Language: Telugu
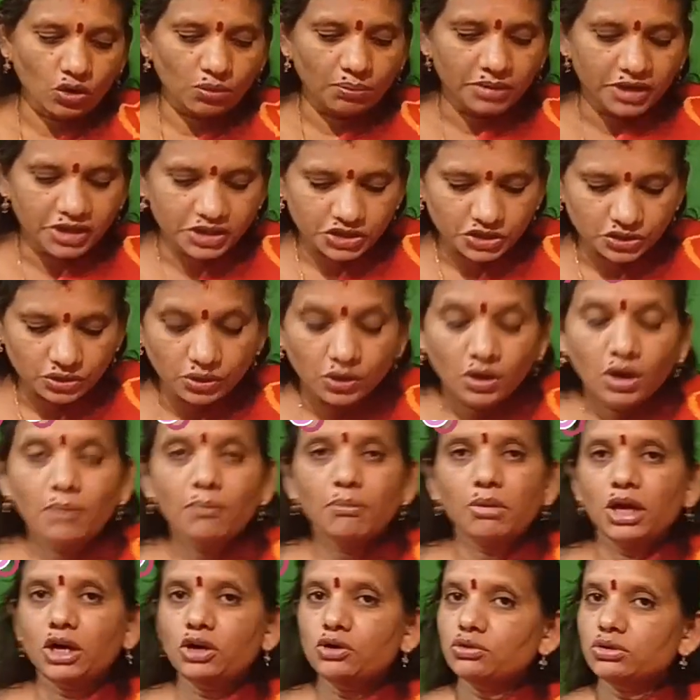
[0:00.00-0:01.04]
కాంబినేషన్
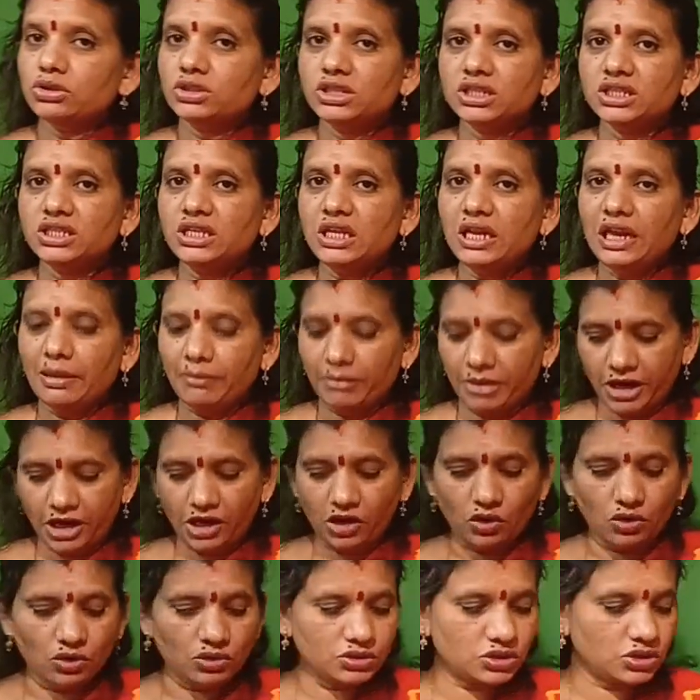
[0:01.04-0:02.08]
పళ్ళు వచ్చేసి లెమన్
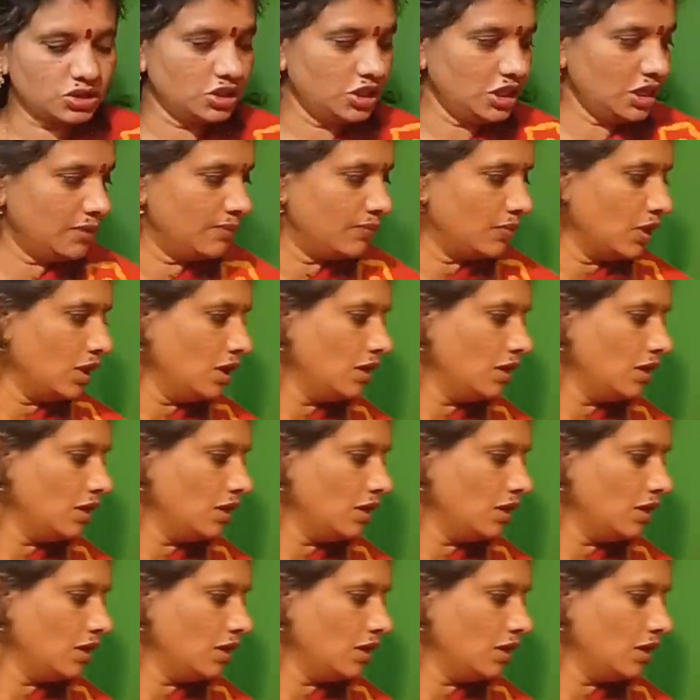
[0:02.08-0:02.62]
ఎల్లో వస్తుంది